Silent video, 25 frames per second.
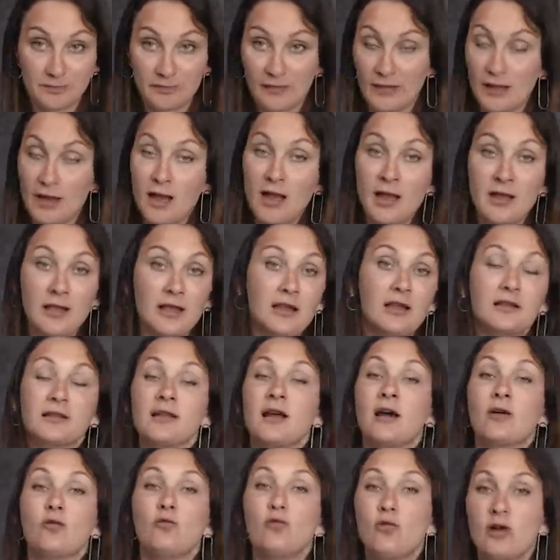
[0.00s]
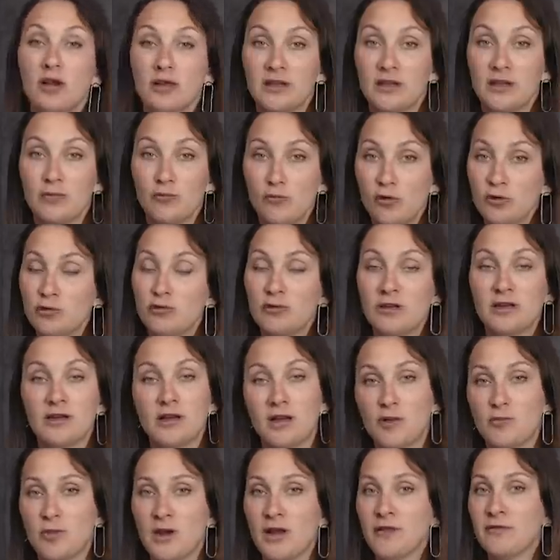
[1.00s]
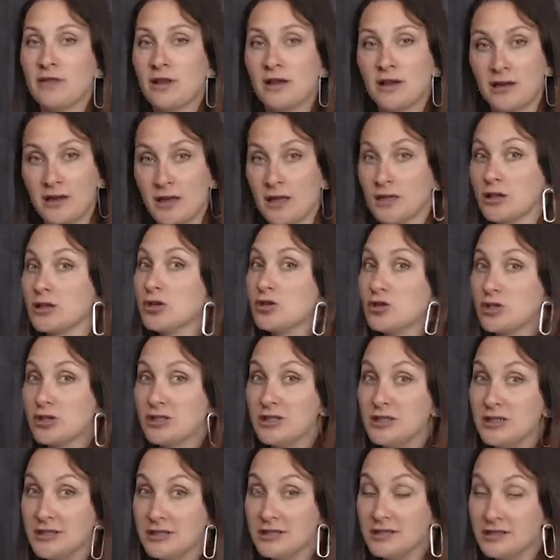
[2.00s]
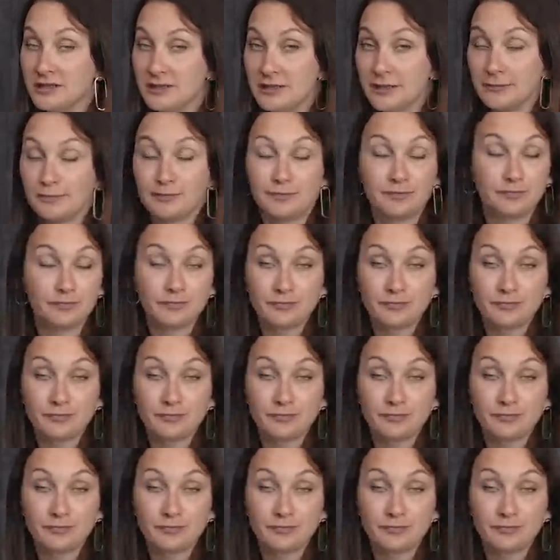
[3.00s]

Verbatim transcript: да, или на кухонный модуль, как правило, кратный 60.